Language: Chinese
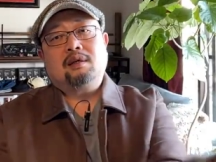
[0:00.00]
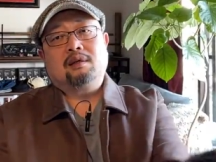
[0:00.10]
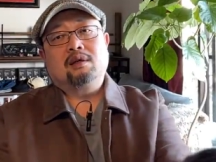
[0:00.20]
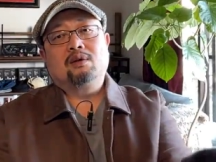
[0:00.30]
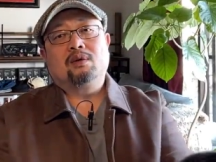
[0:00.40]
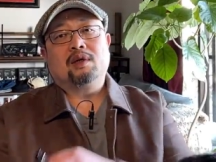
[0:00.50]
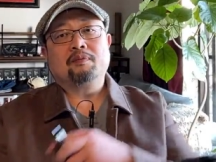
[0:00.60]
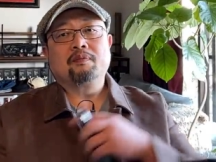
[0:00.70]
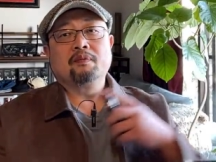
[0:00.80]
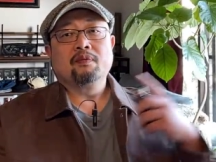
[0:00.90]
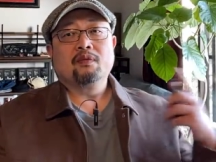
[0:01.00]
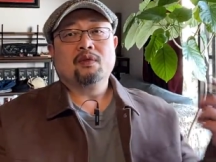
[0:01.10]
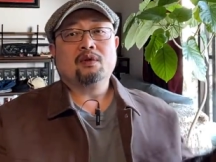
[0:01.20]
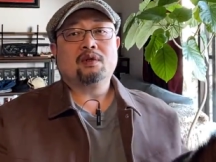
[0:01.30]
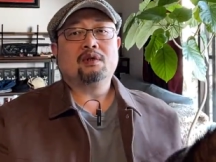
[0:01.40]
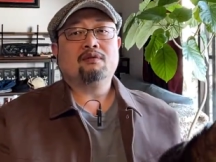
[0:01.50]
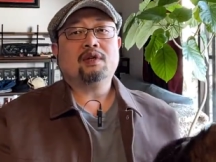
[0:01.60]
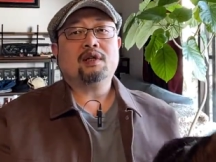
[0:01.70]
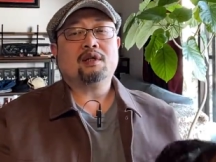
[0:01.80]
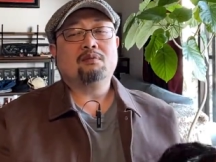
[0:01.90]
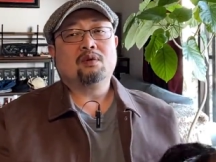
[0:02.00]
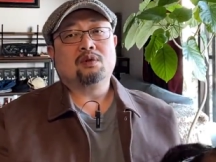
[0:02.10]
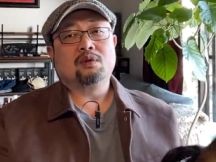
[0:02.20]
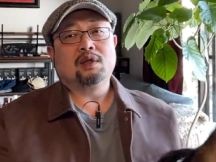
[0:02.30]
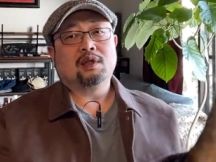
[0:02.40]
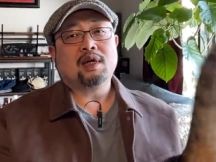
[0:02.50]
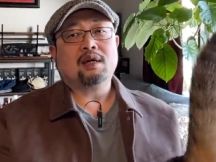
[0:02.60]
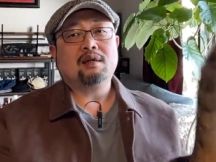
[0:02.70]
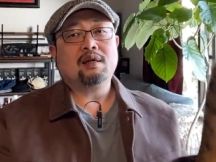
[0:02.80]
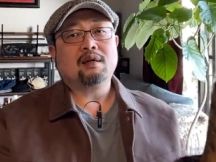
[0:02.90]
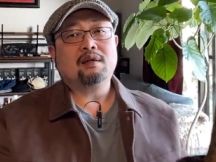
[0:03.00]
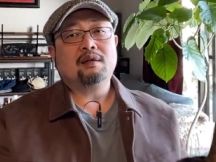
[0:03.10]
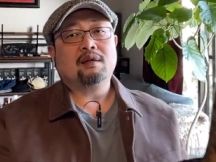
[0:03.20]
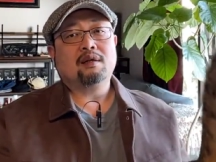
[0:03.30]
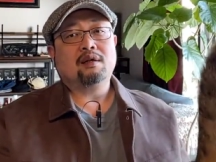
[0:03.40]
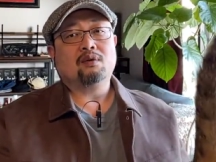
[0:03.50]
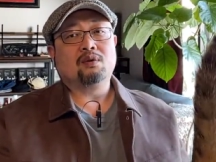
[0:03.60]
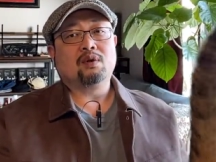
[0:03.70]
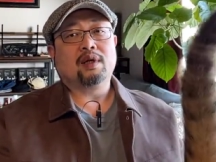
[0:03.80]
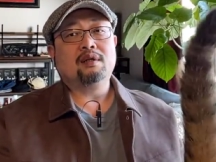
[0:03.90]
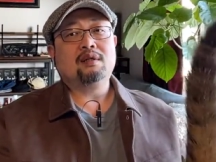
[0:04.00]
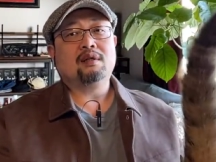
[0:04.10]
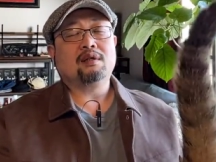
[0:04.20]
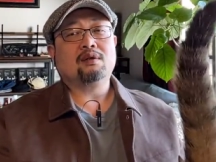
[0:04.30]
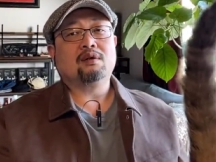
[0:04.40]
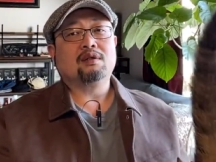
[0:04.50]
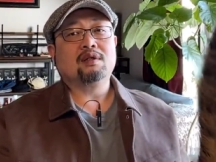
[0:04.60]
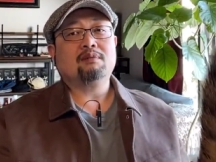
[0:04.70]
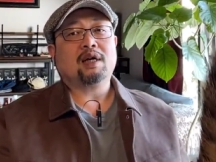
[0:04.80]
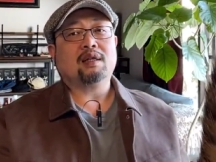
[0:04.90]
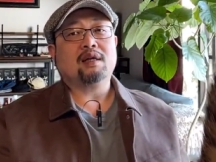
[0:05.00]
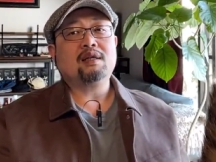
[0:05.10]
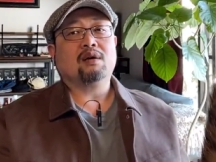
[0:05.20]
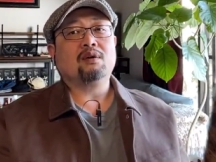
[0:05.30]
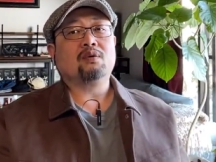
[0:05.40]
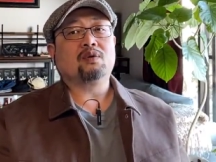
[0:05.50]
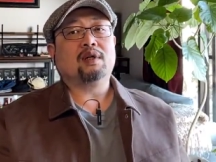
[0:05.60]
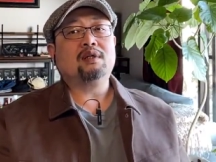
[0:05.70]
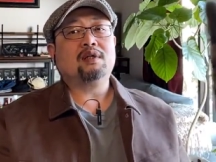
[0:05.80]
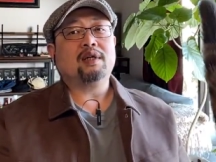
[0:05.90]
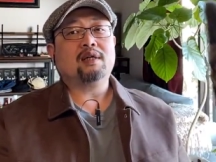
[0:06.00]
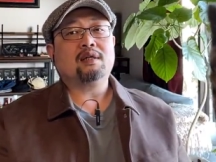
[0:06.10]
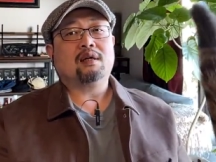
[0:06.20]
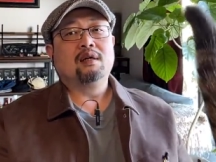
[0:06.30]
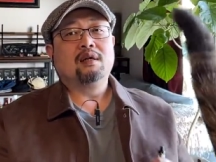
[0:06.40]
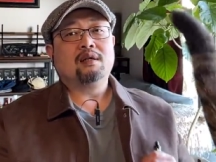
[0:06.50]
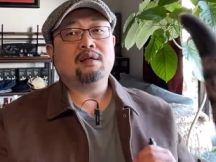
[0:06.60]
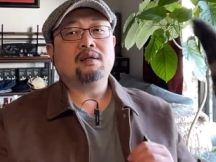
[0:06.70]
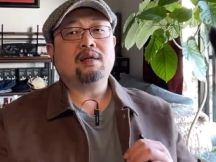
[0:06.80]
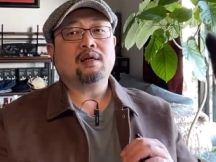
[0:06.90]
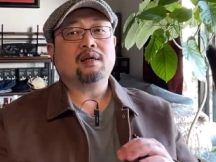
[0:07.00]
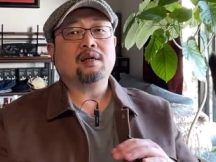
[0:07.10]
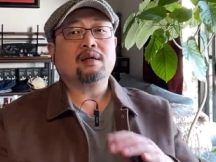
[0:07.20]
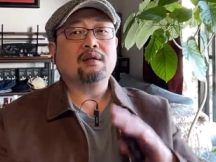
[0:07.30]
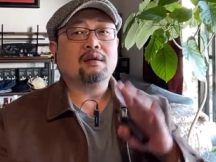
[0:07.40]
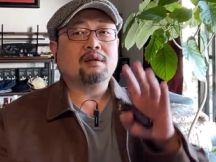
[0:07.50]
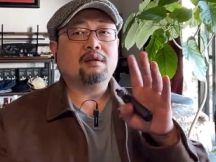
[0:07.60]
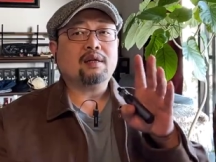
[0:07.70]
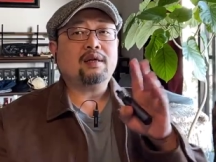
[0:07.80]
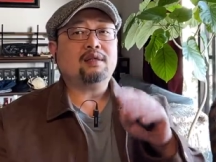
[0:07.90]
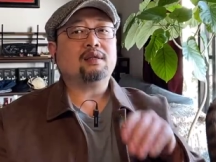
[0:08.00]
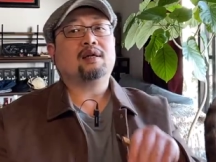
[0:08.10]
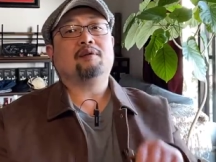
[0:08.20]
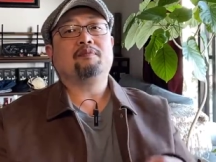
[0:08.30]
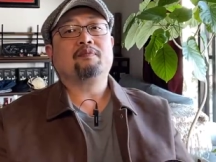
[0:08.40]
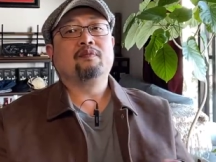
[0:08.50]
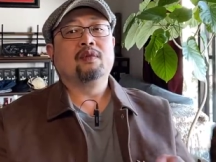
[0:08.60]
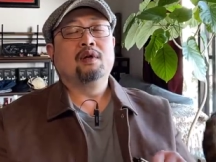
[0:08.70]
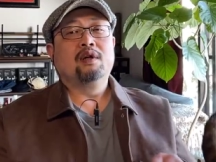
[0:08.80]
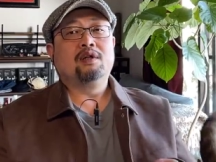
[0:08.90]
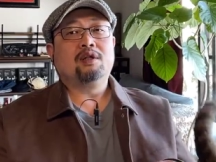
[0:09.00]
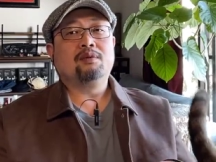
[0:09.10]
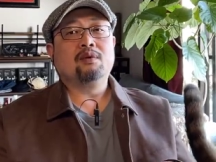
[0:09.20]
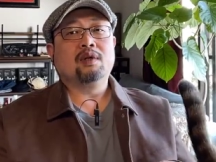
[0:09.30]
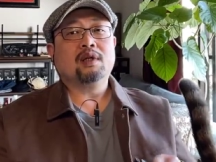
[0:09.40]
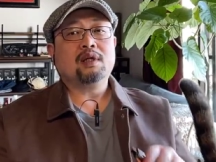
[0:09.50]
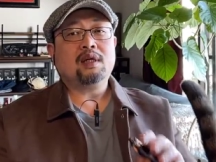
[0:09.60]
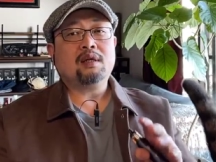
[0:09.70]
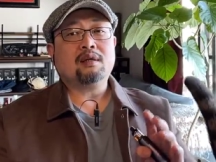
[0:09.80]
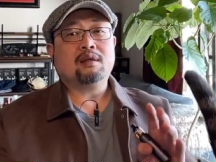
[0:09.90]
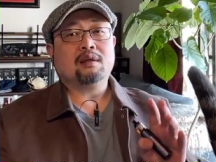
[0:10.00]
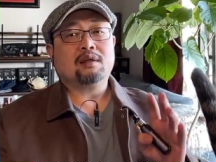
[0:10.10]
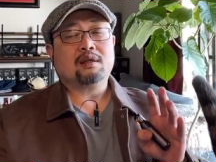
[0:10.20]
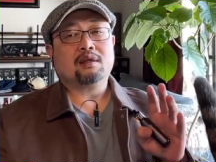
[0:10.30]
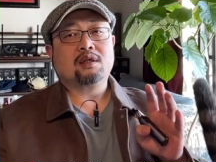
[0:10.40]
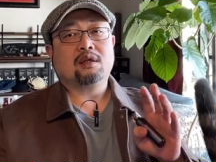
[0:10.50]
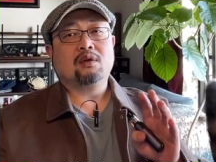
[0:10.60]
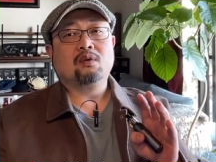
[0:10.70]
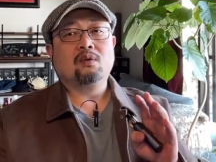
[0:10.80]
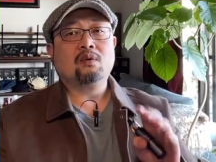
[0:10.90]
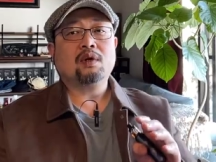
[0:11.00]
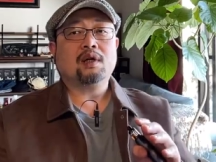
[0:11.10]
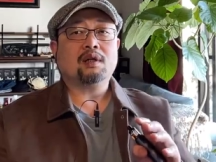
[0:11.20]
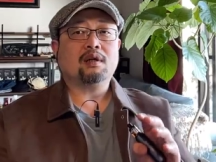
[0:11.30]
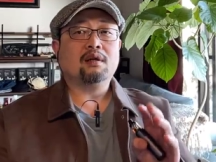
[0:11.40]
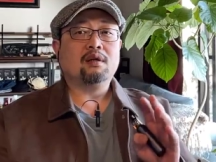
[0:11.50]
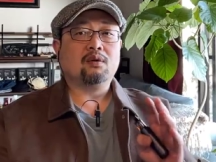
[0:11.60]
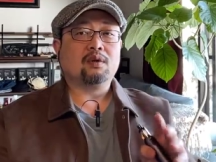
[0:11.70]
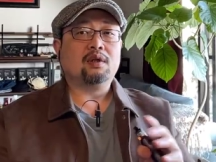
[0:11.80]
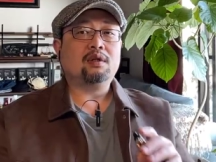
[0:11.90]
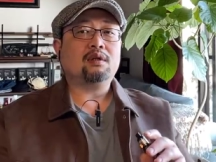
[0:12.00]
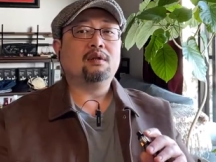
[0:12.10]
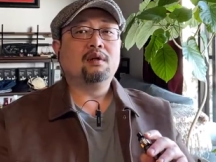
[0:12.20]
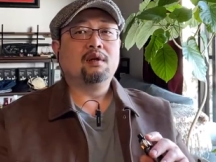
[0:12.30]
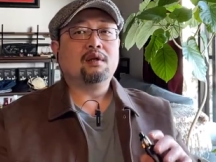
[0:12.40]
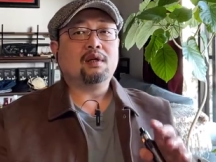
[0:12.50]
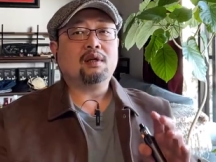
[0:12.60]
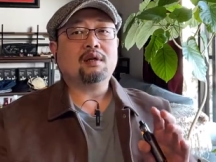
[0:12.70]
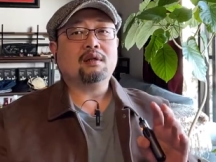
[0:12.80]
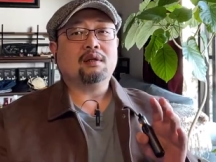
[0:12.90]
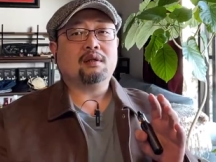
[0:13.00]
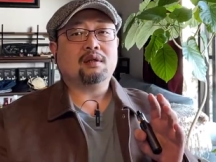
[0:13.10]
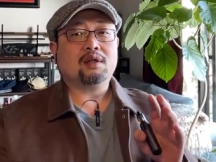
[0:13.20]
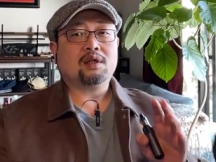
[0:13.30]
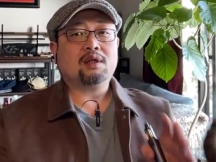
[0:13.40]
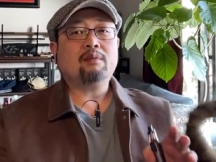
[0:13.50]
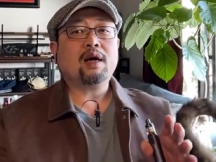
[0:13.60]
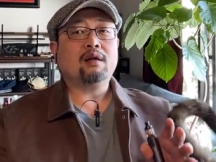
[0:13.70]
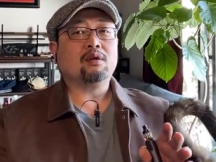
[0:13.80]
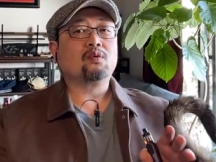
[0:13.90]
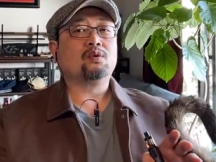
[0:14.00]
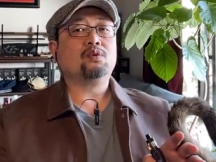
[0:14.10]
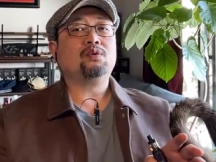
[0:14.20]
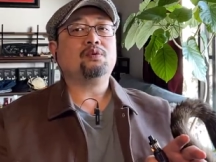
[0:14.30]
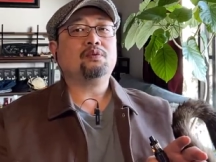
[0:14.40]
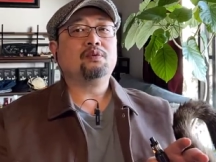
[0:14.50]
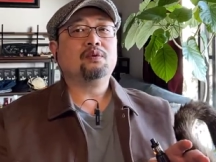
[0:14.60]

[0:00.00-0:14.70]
挺逗的。就是为什么我说呢？他可以跟着柳传志，就是司马南咬柳传志这件事儿，您可以搁在一起看。只不过呢，一个呢是成功了的柳传志，一个呢呢是失败了的顾雏军。